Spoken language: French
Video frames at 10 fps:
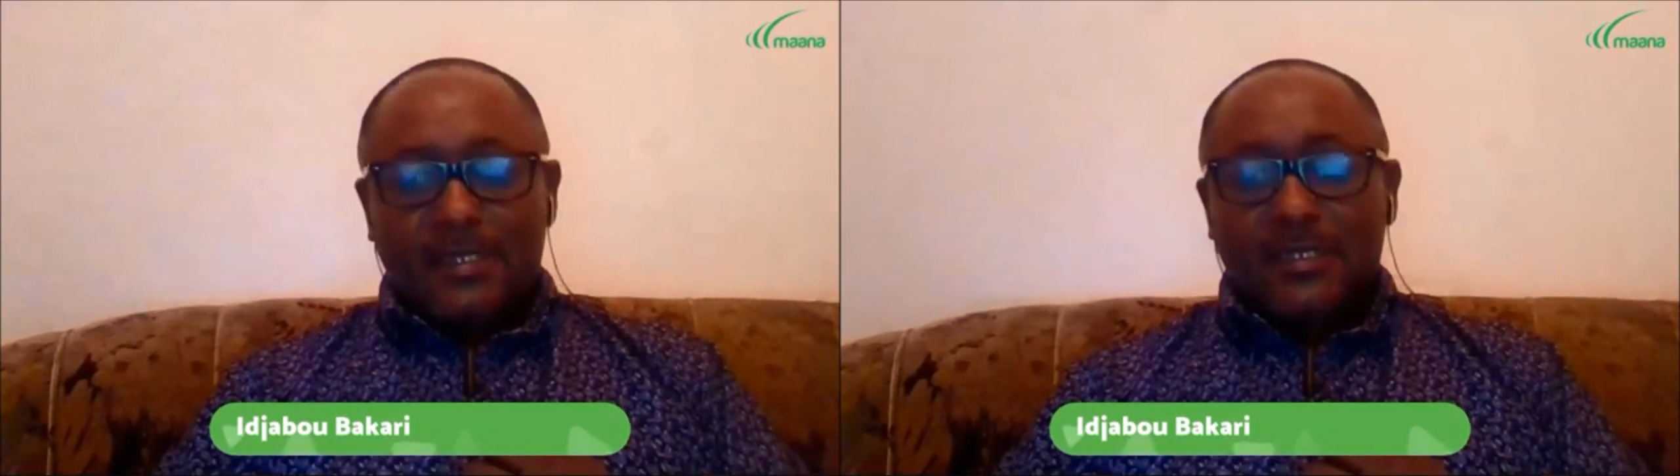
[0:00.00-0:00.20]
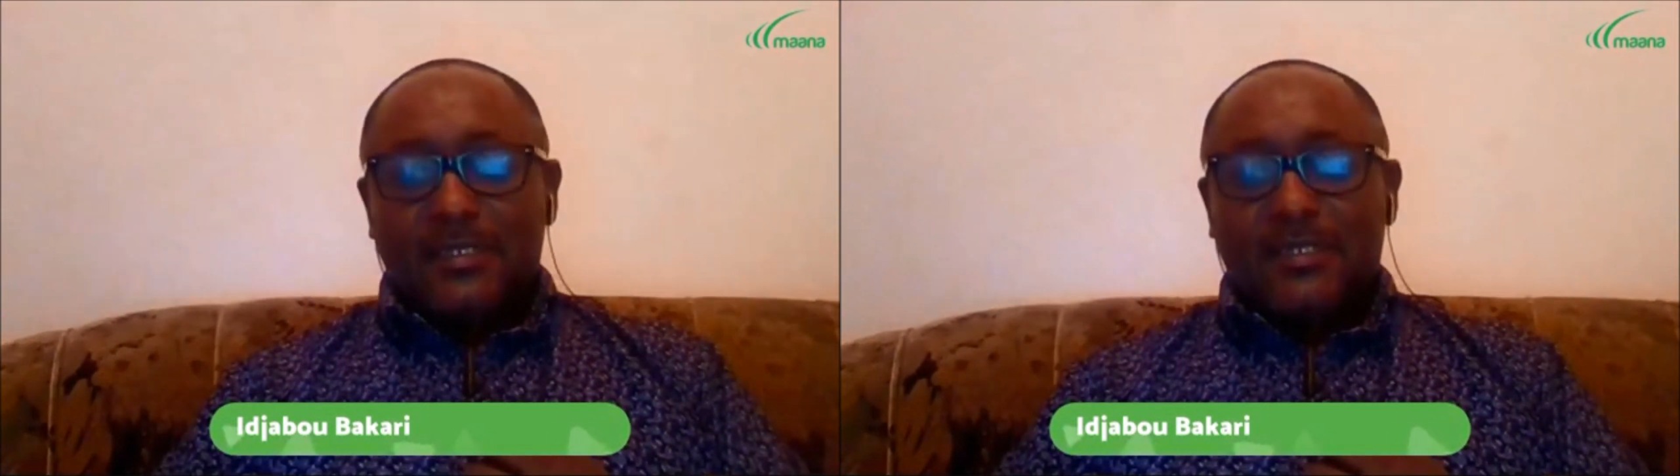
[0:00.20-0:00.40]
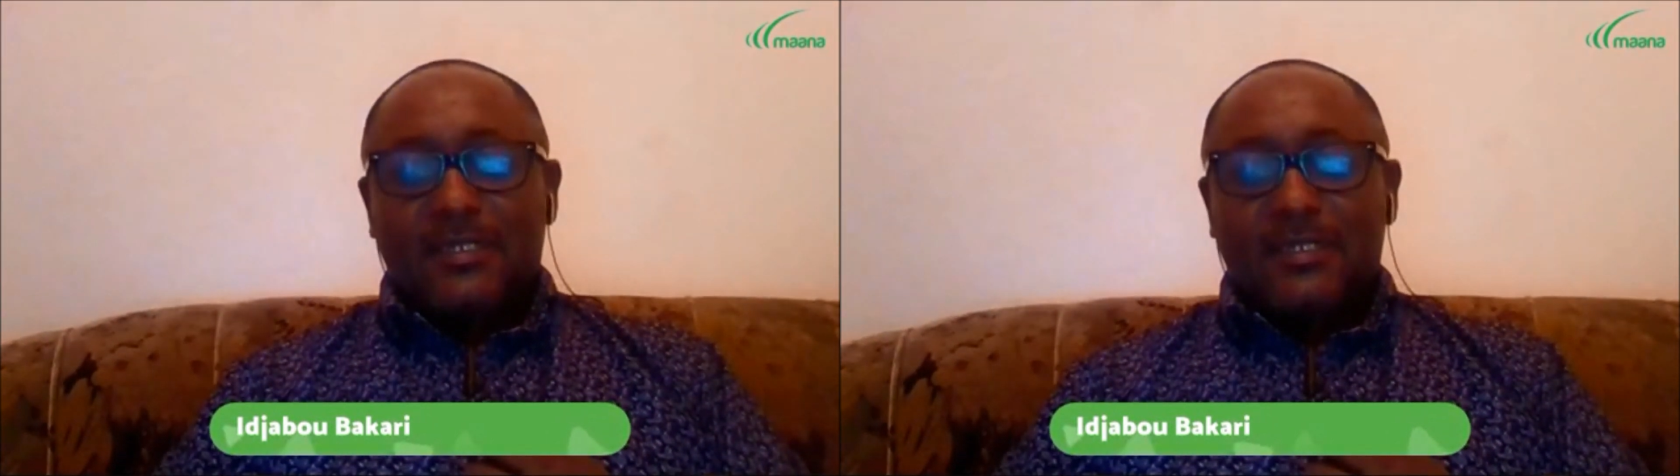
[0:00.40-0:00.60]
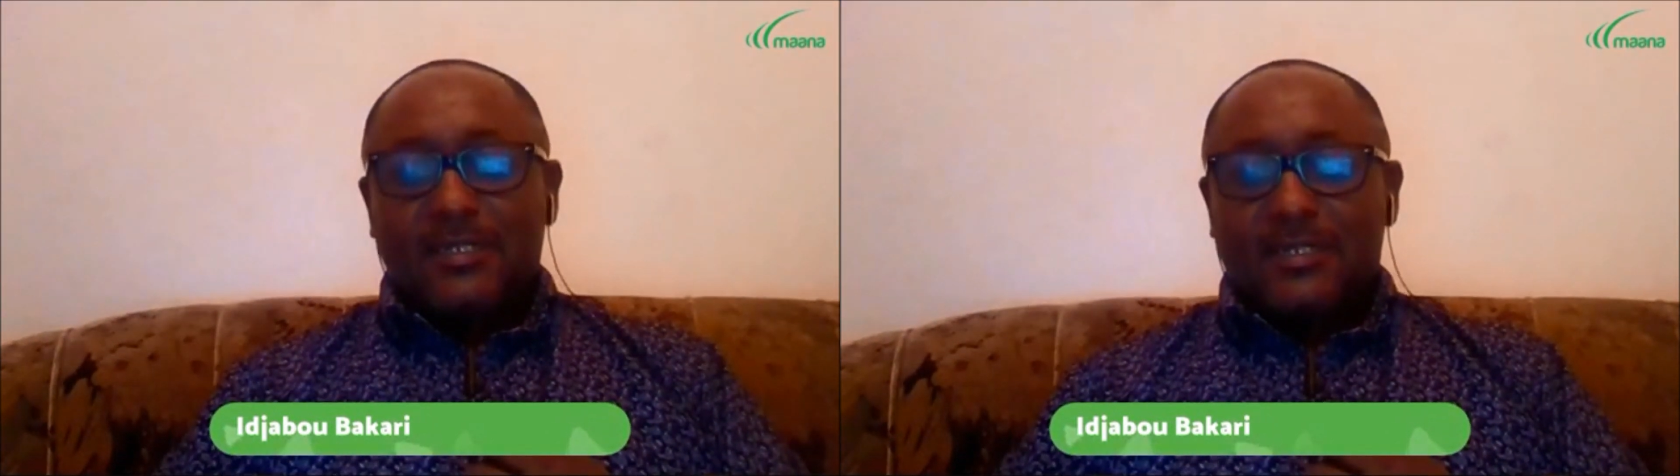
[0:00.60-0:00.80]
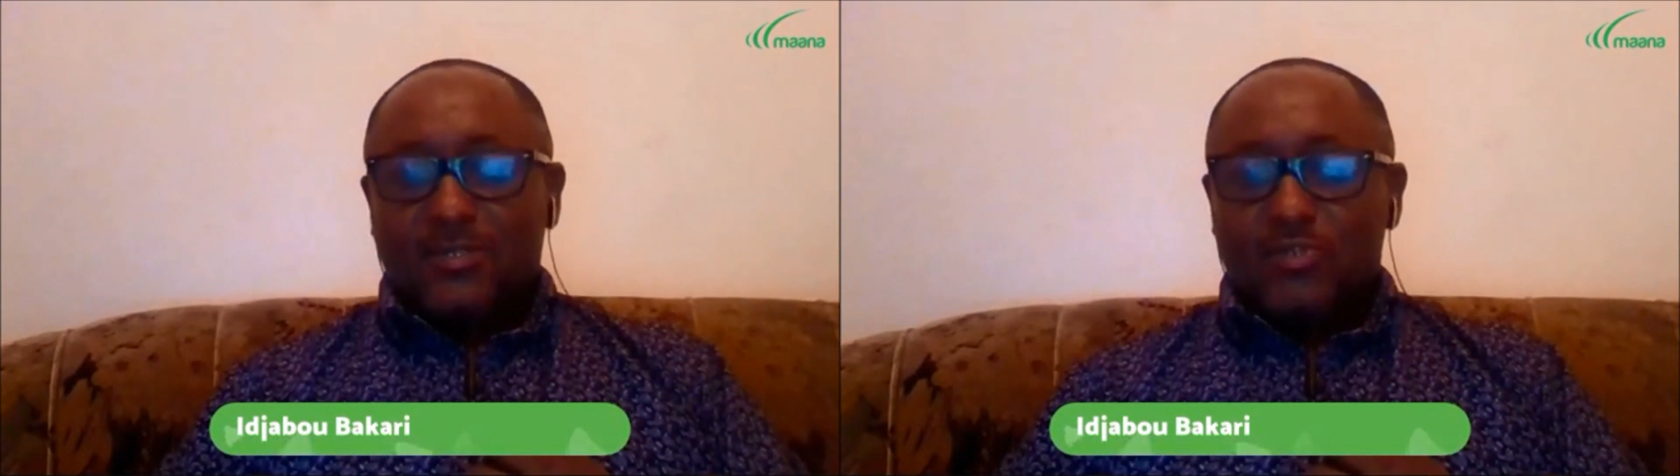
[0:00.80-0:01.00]

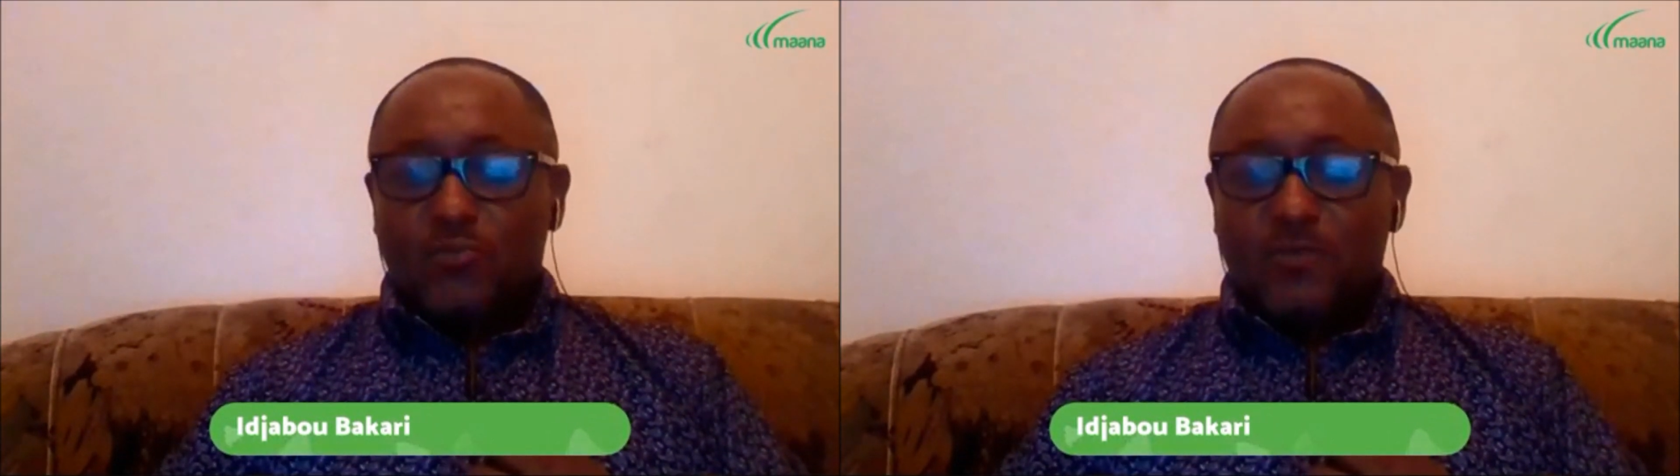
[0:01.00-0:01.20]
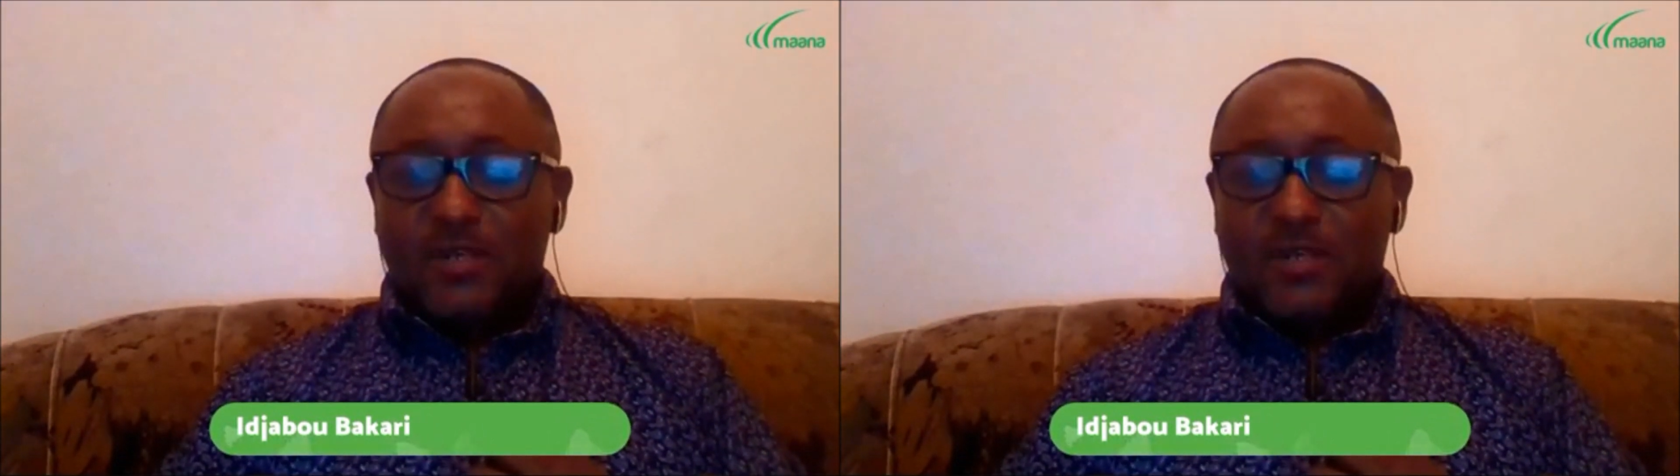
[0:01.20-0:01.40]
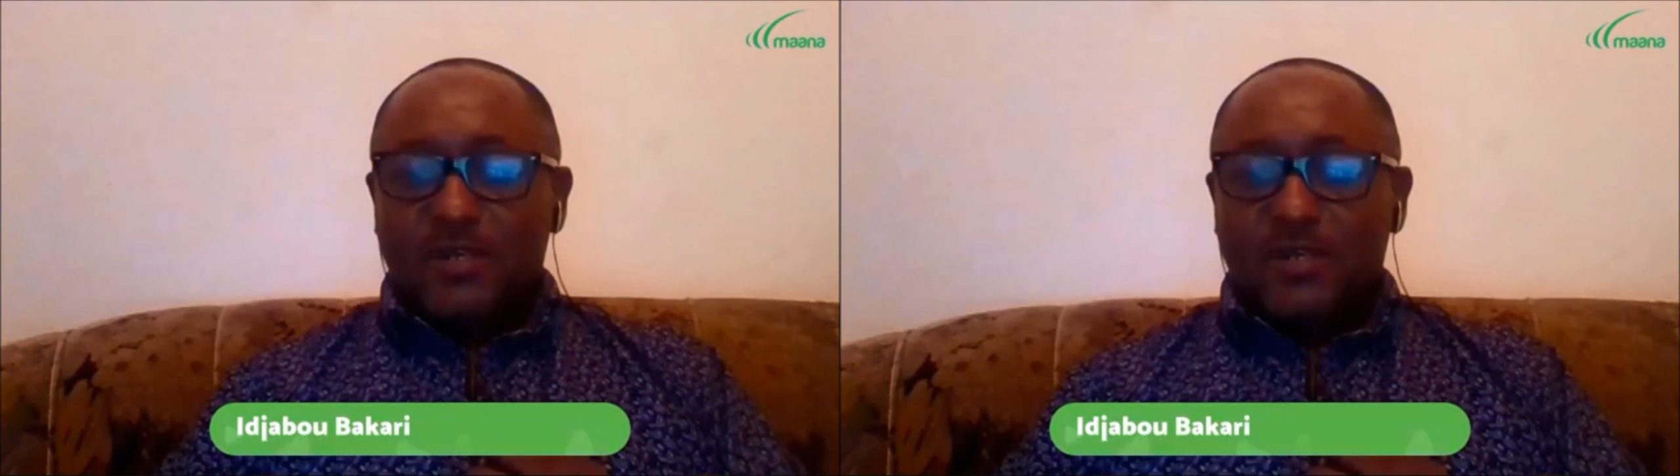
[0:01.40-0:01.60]
Euh, comment ça